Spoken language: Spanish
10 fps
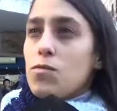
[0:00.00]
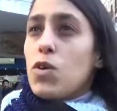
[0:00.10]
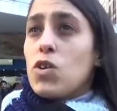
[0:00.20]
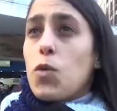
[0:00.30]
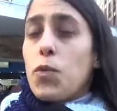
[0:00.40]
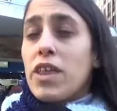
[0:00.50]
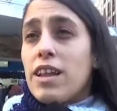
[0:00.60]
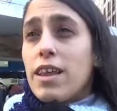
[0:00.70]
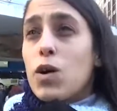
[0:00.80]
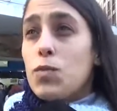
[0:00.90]
Bueno, después
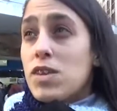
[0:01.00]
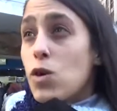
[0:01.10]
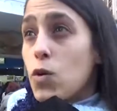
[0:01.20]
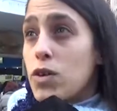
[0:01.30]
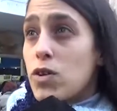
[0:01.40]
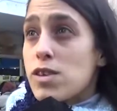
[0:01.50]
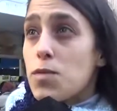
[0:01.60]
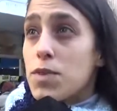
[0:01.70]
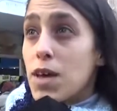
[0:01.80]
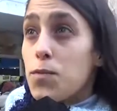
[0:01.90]
del decomiso del 4 de
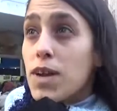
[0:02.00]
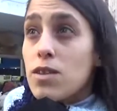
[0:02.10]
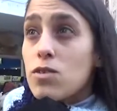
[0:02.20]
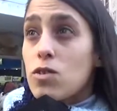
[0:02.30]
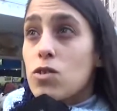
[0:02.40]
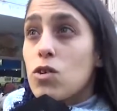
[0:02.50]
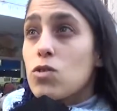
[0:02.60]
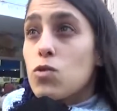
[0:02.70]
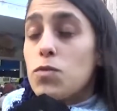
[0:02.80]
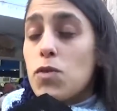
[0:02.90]
septiembre, nosotros
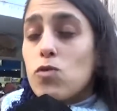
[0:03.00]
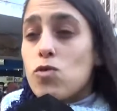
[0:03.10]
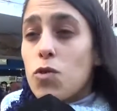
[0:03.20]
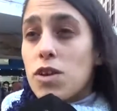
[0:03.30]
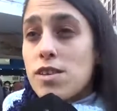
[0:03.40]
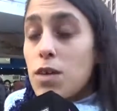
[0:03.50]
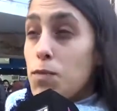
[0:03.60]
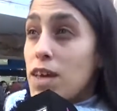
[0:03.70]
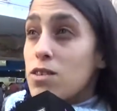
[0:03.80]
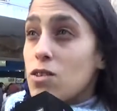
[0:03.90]
tuvimos un
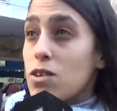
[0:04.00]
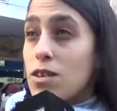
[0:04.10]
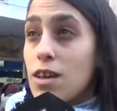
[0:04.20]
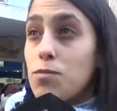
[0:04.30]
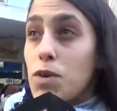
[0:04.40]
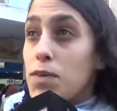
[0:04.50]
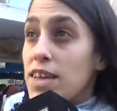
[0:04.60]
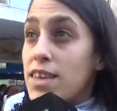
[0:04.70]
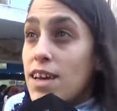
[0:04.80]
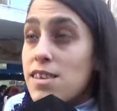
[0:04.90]
sobreseimiento en primera
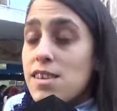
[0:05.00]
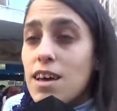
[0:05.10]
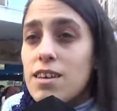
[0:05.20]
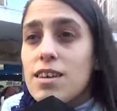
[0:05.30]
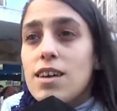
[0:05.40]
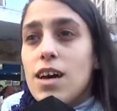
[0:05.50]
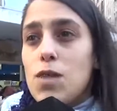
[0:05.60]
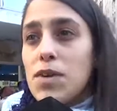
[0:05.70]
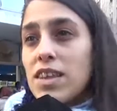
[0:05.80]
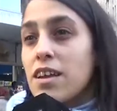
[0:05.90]
instancia.
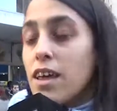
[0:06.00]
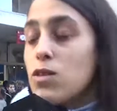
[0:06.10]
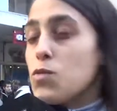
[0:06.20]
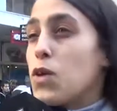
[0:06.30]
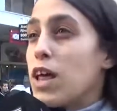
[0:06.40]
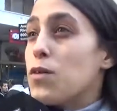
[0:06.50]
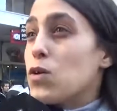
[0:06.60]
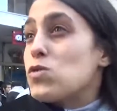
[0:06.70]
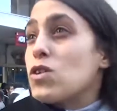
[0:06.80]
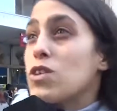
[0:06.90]
A partir de ahí tuvimos la
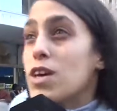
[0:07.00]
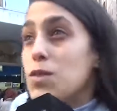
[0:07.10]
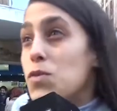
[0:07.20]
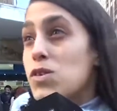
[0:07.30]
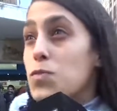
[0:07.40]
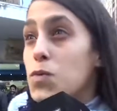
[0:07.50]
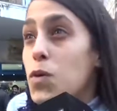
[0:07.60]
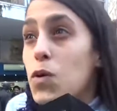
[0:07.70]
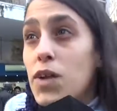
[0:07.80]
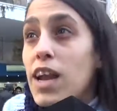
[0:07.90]
devolución de equipos y pudimos
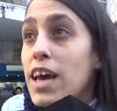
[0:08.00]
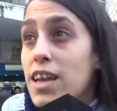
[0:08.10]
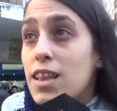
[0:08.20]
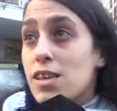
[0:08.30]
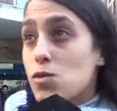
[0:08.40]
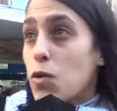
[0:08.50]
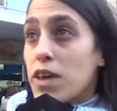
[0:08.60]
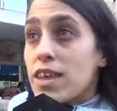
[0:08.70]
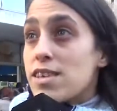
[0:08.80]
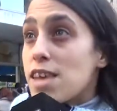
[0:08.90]
volver al aire el 19
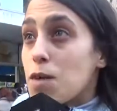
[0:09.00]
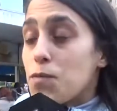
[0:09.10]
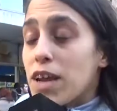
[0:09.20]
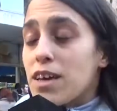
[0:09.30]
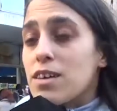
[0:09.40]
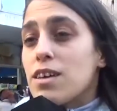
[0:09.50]
de diciembre.